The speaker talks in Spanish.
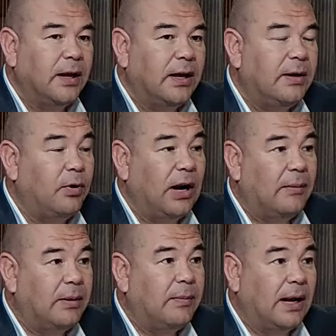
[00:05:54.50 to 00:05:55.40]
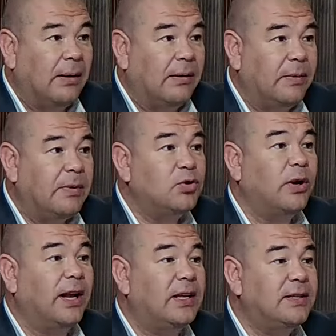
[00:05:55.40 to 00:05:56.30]
y por la misma, la misma
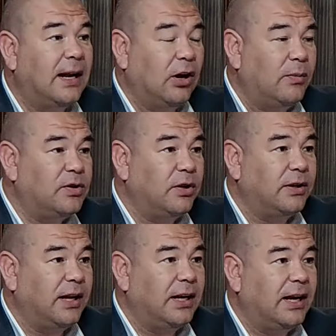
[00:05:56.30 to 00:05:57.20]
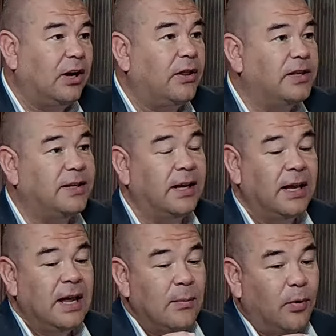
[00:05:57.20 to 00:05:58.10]
sugerencia la comisión técnica nos dice
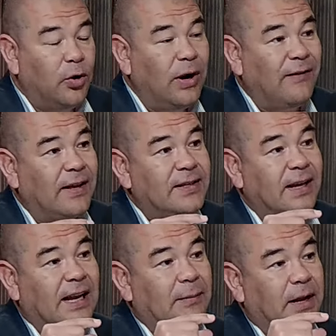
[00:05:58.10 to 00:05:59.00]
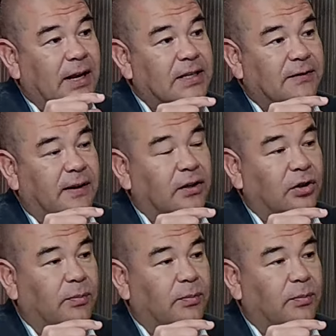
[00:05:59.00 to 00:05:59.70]
por una vez eliminen ese factor